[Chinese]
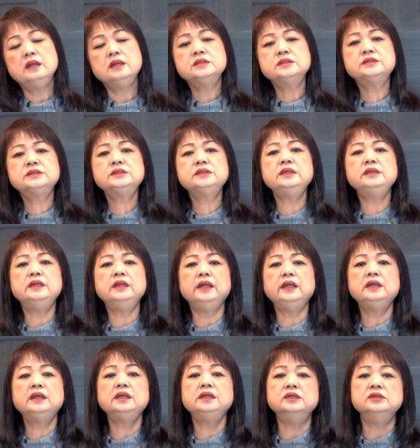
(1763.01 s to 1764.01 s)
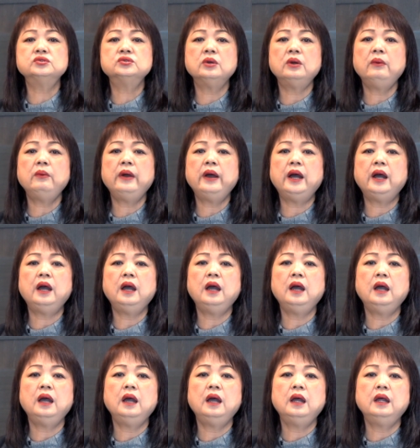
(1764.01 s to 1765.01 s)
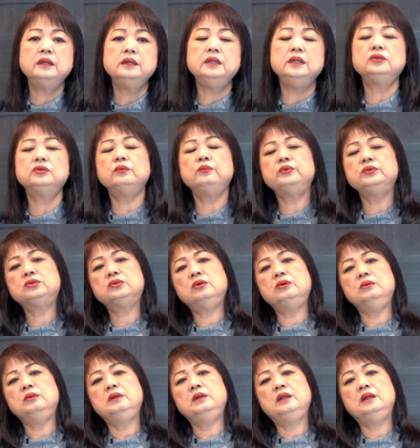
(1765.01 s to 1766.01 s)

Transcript: 圣灵跟你说话，你都不动。